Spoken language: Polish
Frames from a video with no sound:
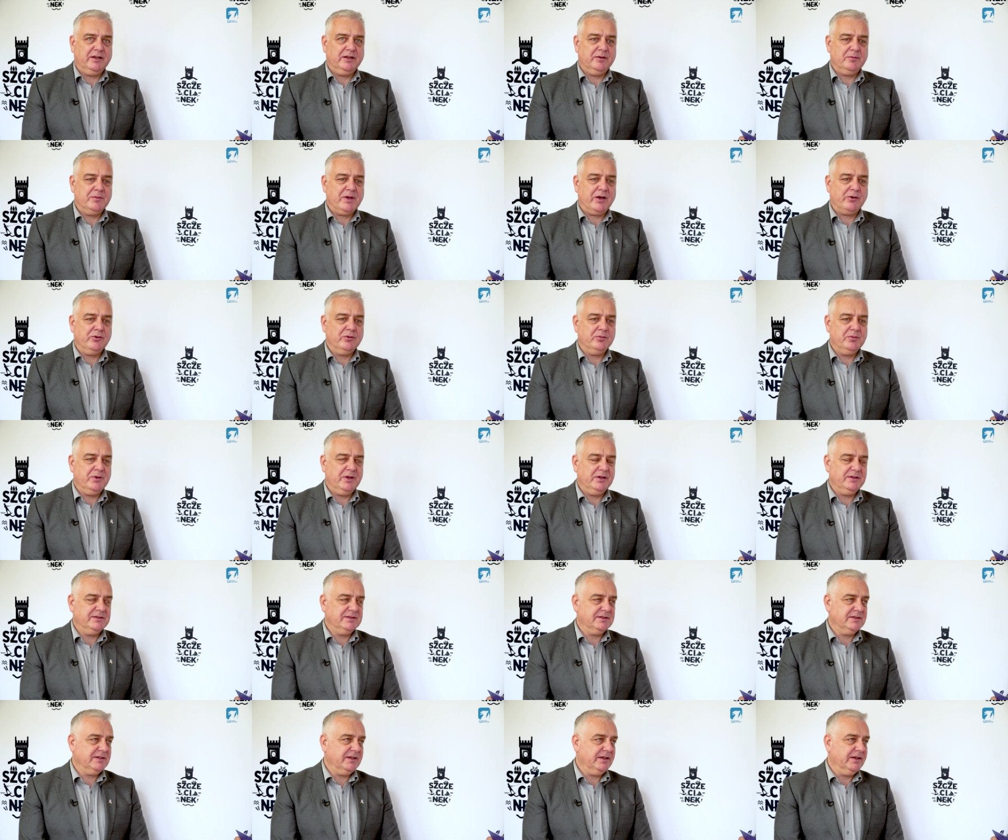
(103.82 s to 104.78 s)
e, miały
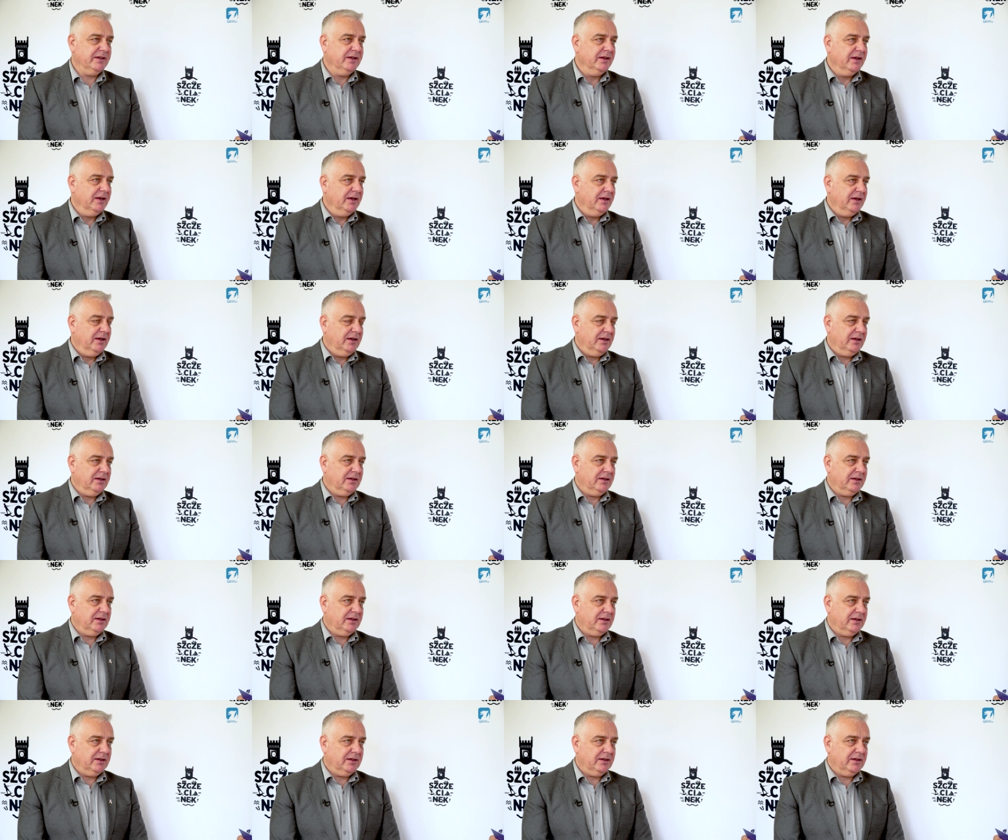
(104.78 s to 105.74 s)
miejsce.
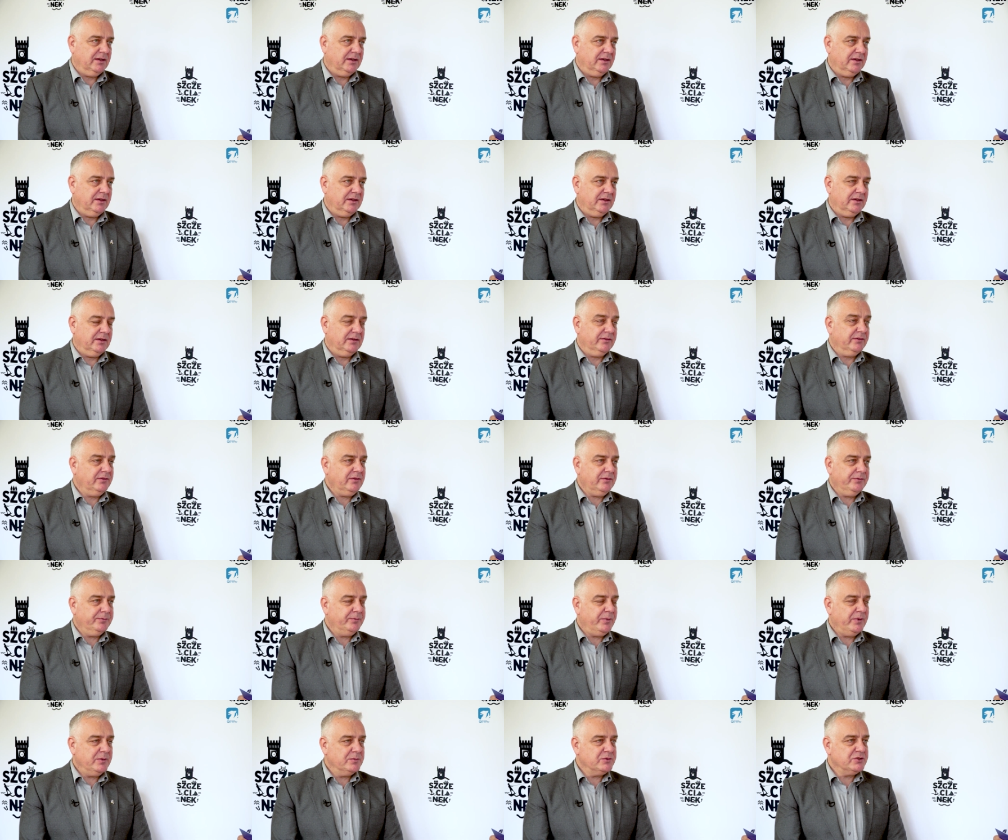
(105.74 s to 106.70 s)
No,
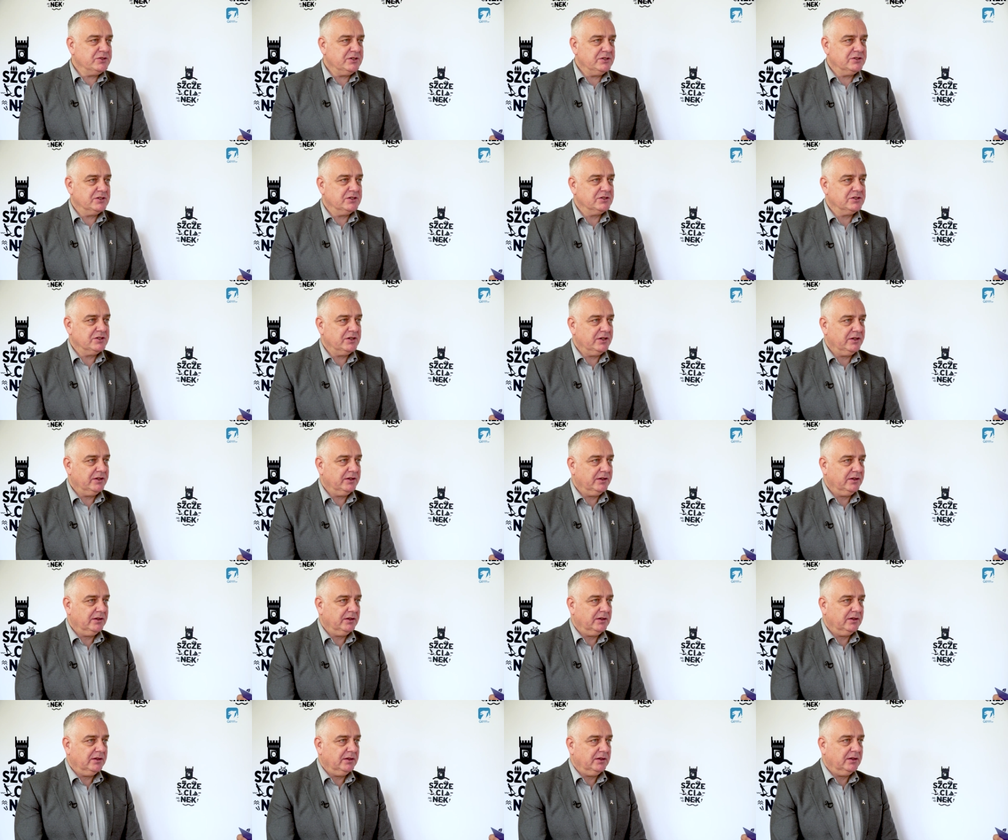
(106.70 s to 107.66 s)
powiem szczerze,
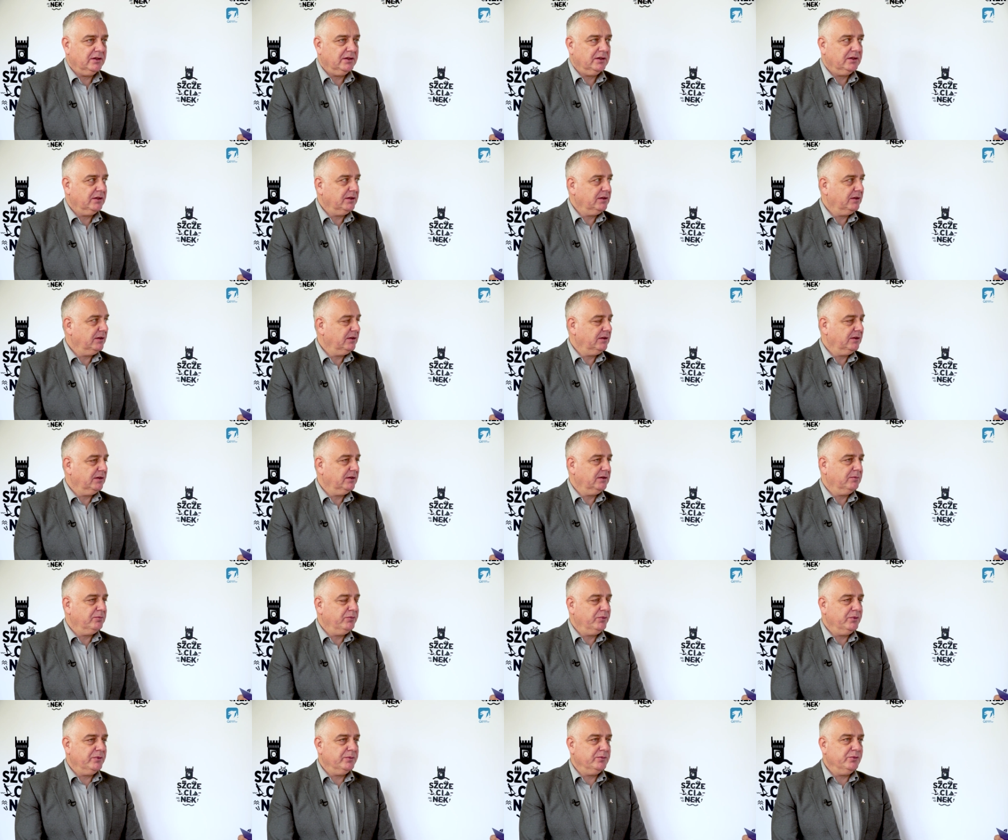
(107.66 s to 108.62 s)
że
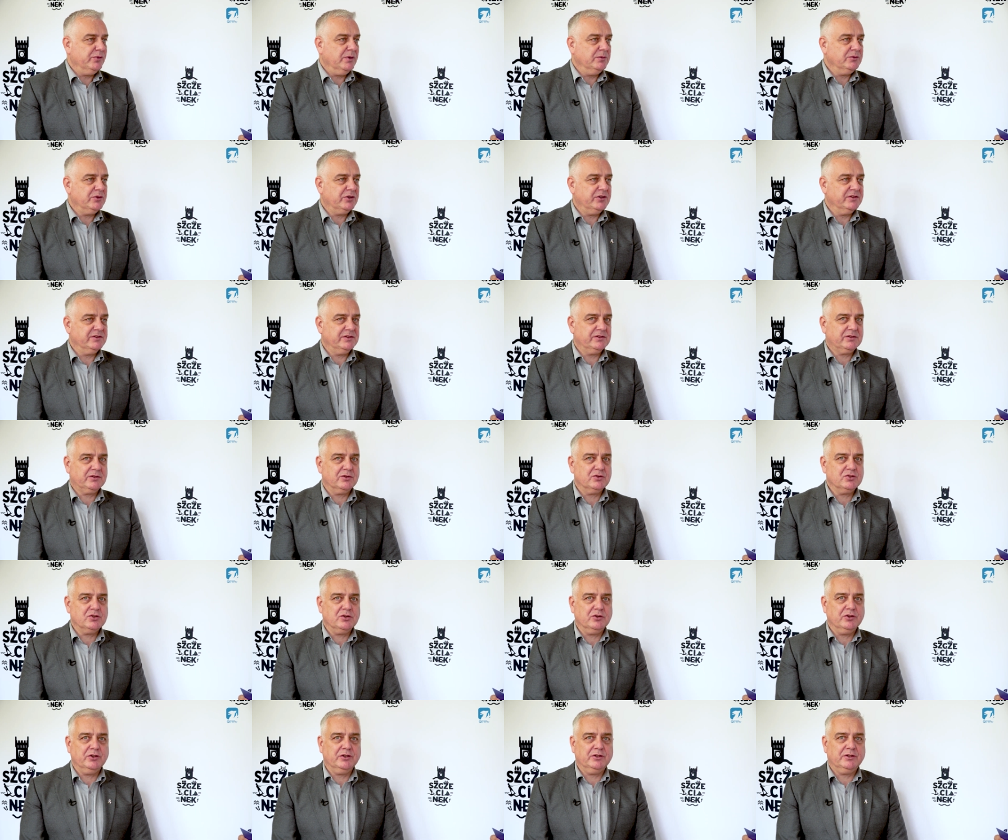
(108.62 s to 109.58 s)
byłem trochę
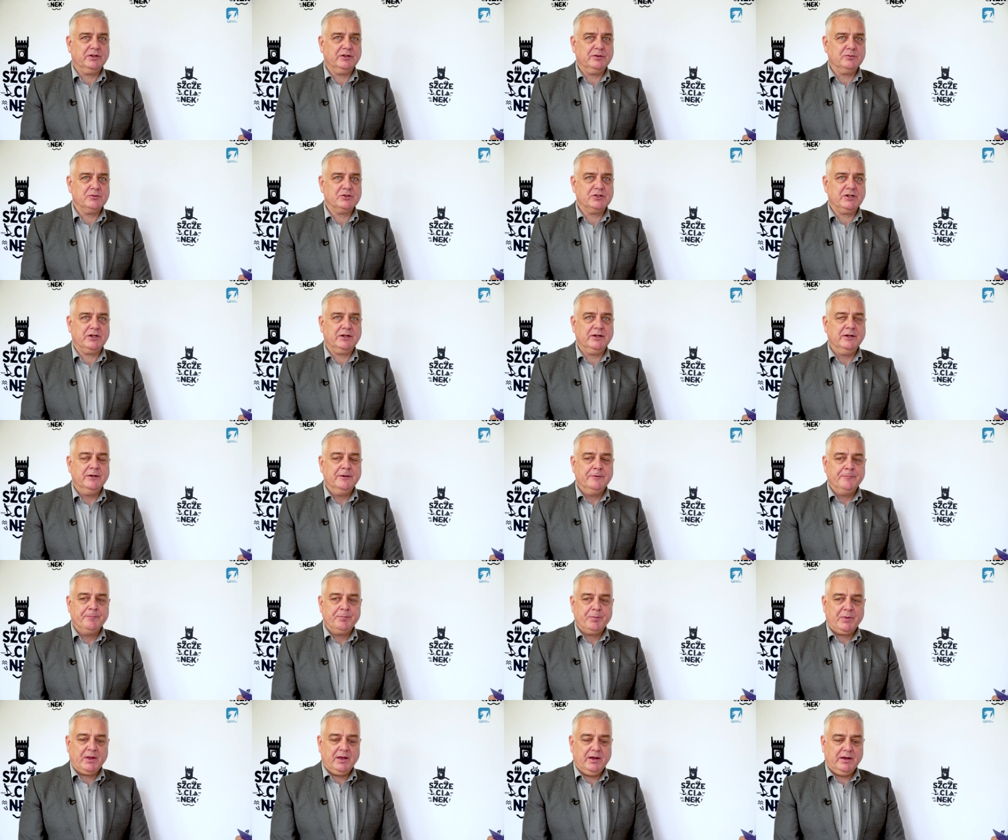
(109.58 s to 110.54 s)
zaskoczony tym, że,
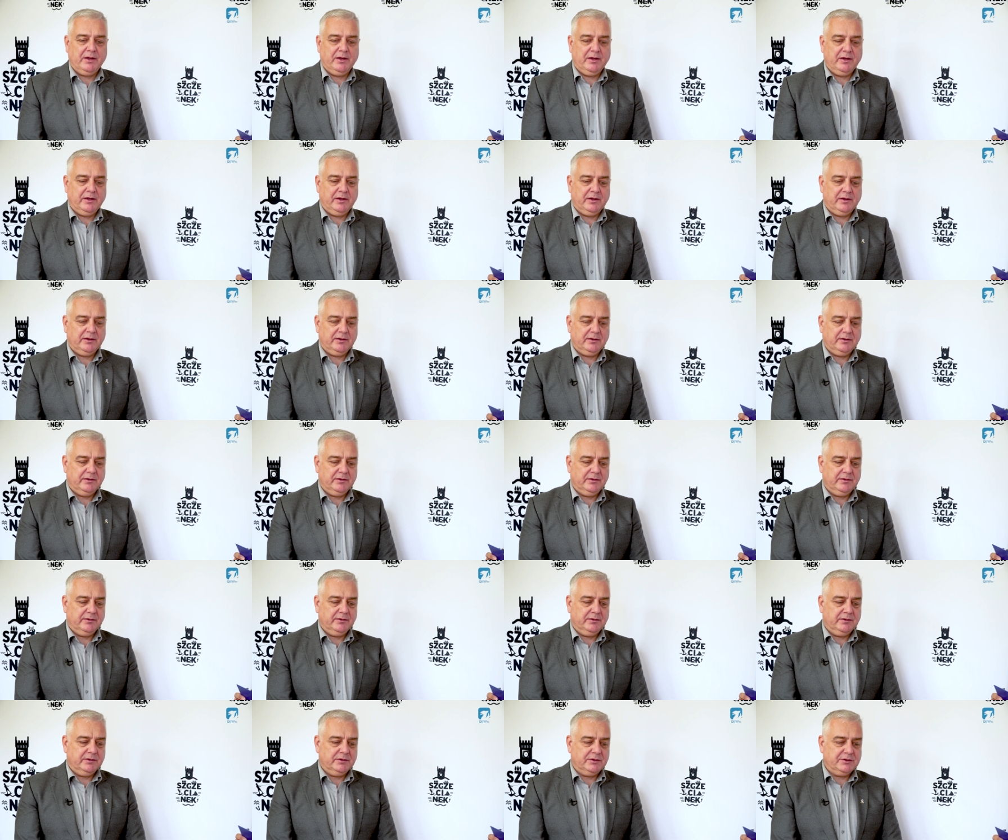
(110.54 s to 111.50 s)

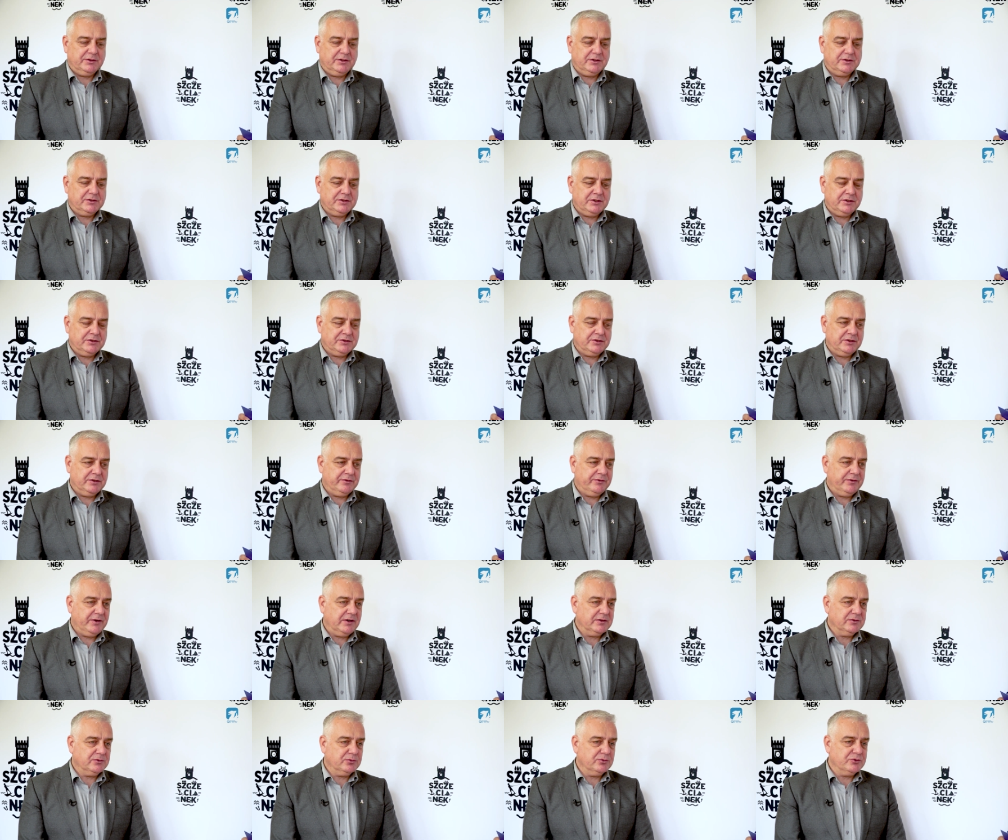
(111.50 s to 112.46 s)
że, że, że
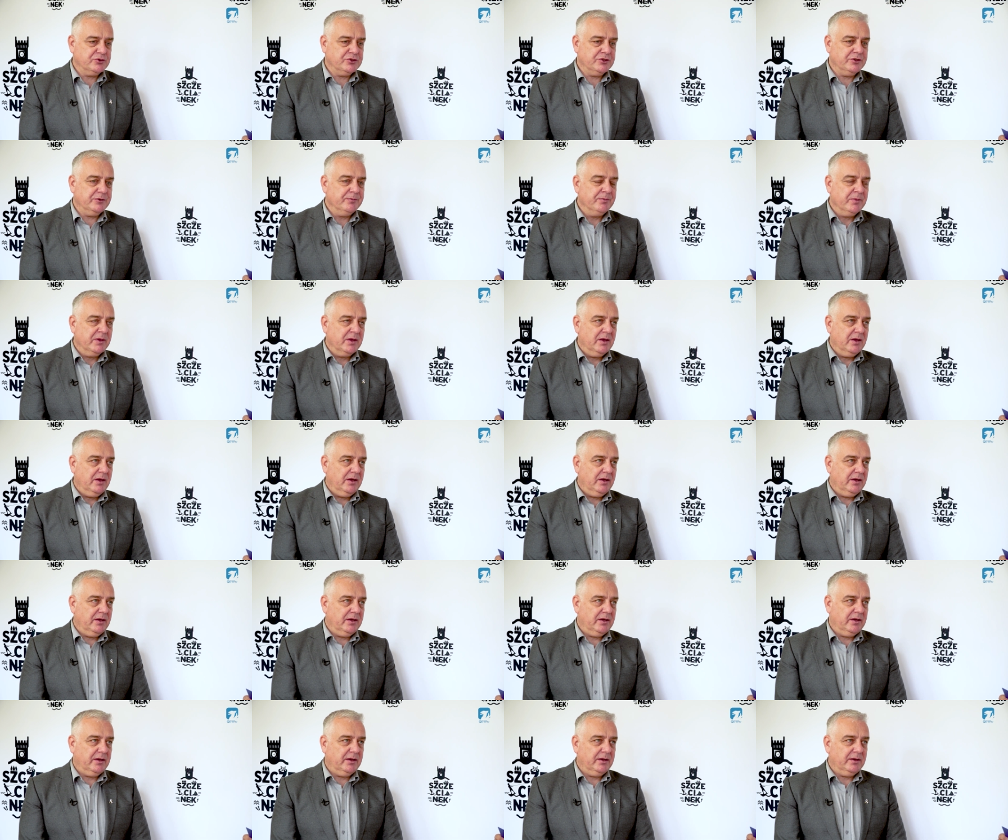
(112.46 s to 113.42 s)
Francuzi
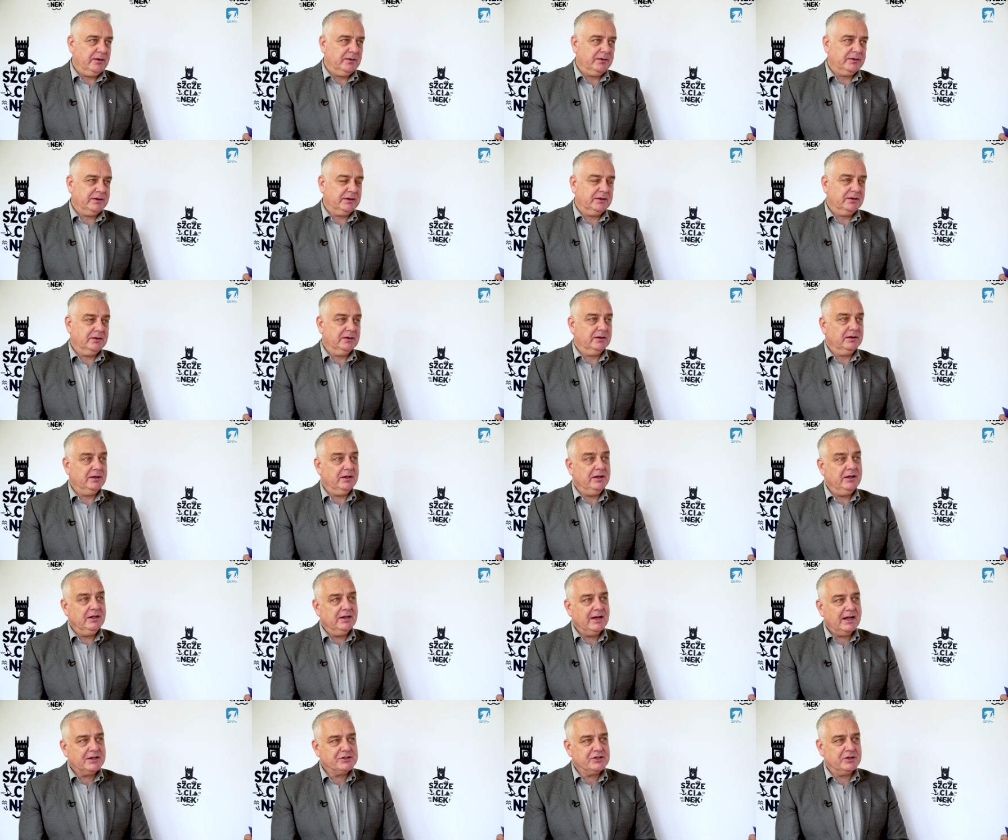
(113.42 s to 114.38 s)

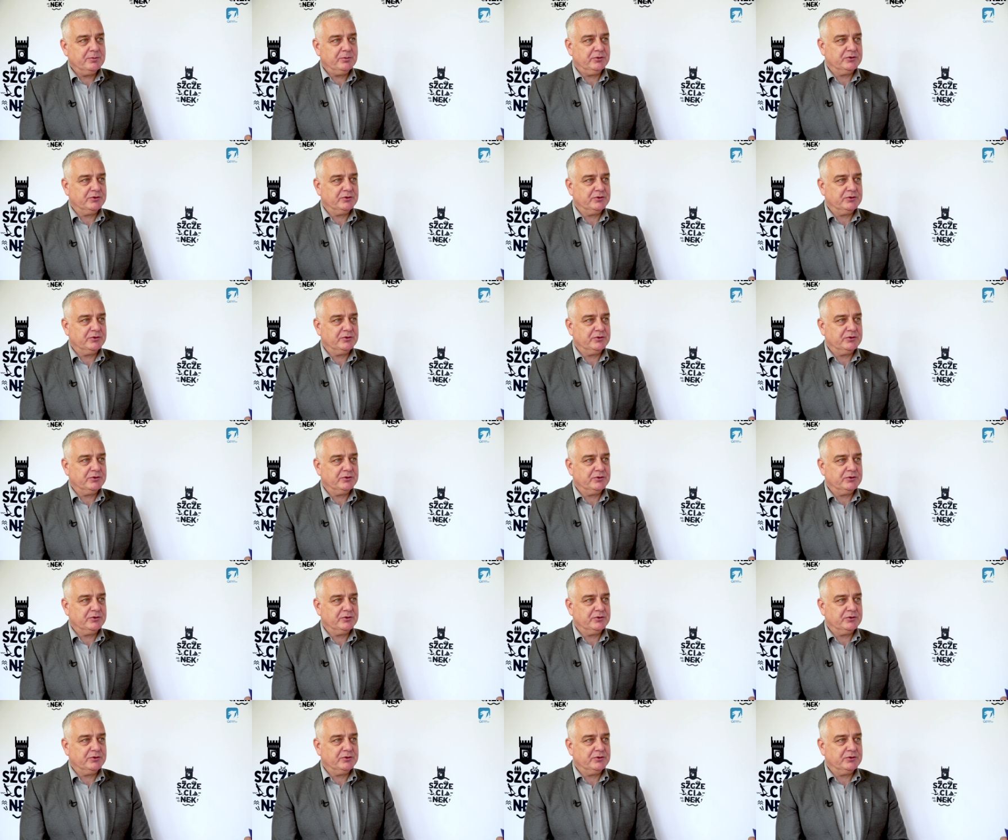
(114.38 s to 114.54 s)
inaczej